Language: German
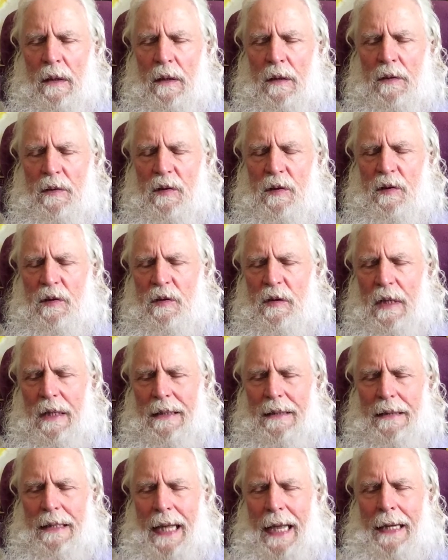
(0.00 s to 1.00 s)
Es ist ja
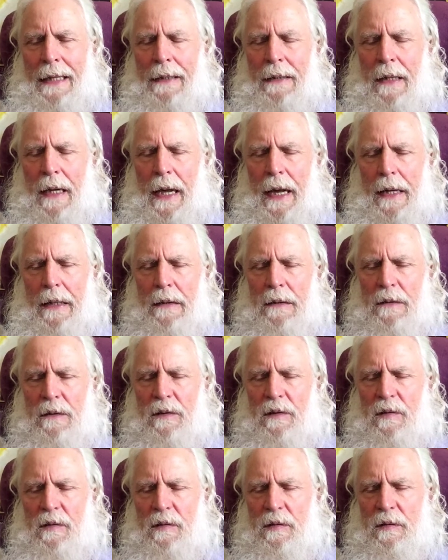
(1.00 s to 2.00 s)
dein
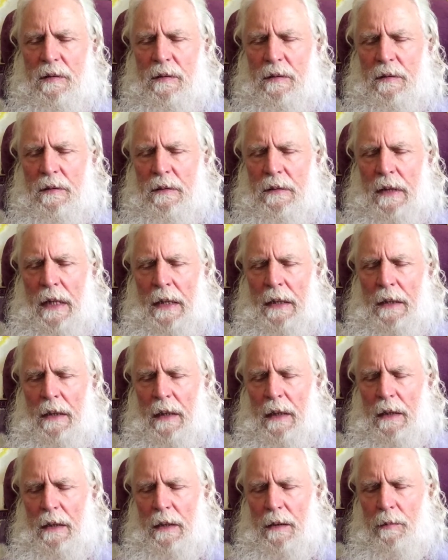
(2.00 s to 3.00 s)
Herz, deine
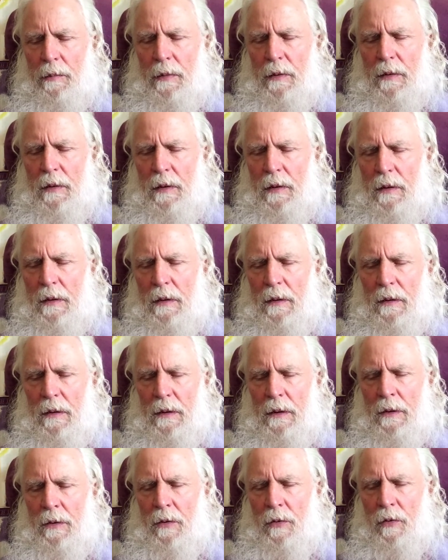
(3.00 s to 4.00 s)
Liebe, die
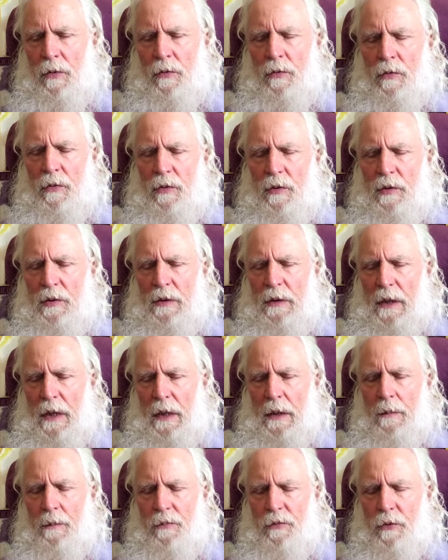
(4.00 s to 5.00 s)
in uns, in
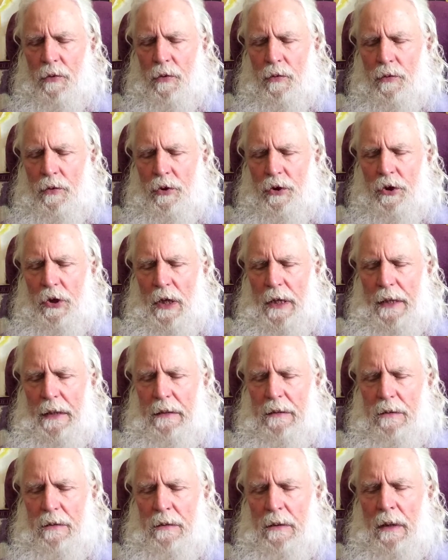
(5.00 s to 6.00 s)
jeden von uns
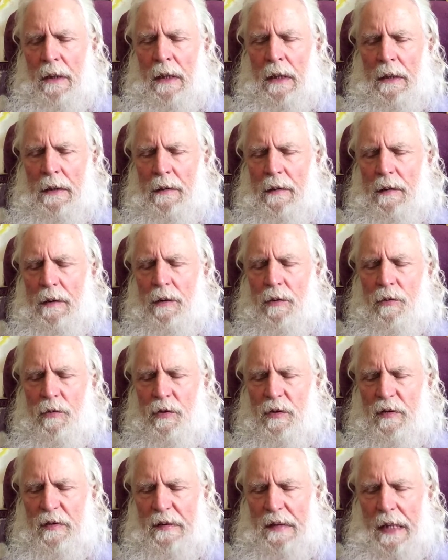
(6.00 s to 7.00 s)
schlägt, die
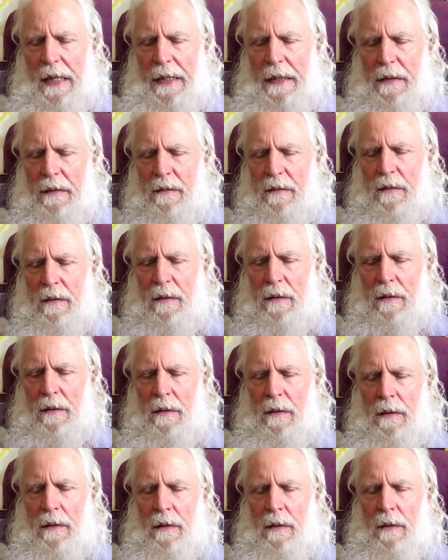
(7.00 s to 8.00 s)
uns trägt.
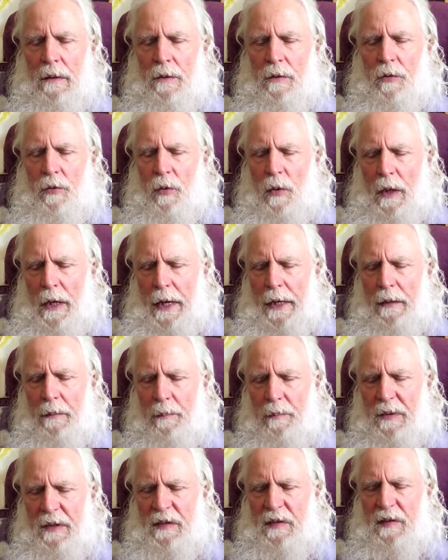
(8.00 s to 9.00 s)
Du allein
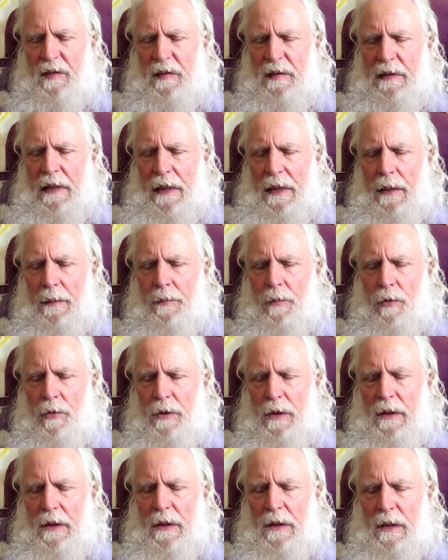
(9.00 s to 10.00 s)
bist das Leben,
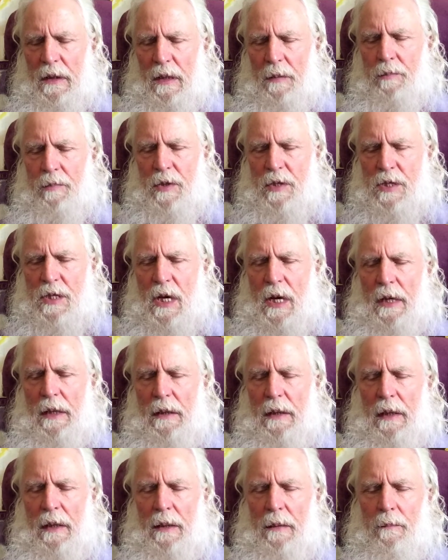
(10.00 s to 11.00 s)
ohne dich gibt es
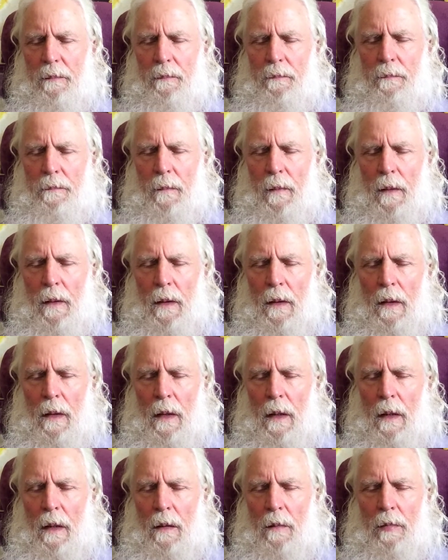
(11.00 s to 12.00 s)
kein Leben.
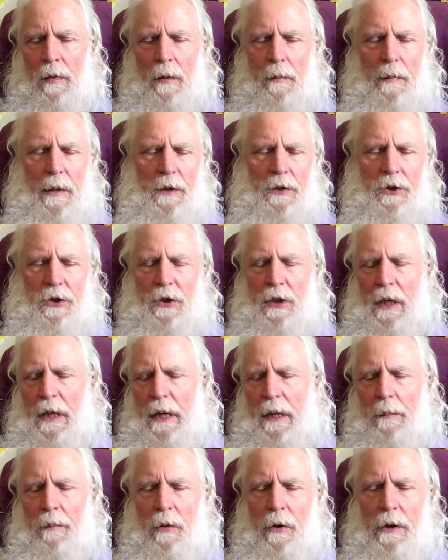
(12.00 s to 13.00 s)
Aber die Menschen
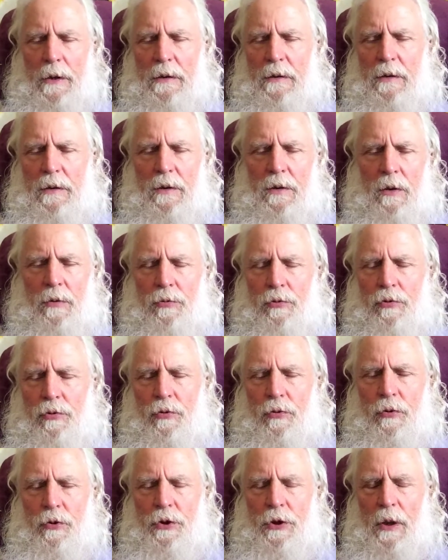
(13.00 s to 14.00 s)
leben heute ganz
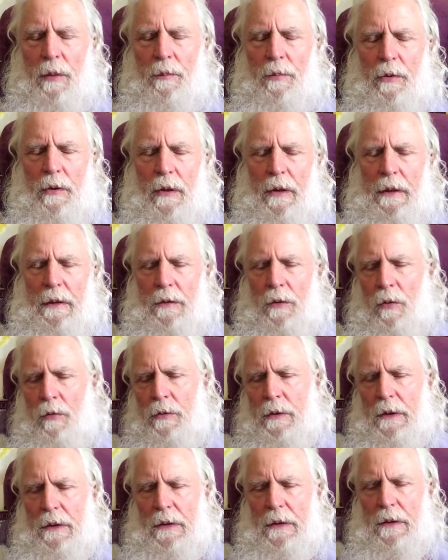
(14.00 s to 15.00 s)
gut scheinbar dahin
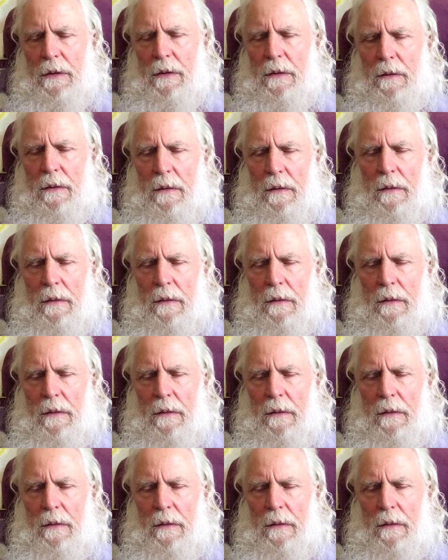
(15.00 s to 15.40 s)
ohne dich.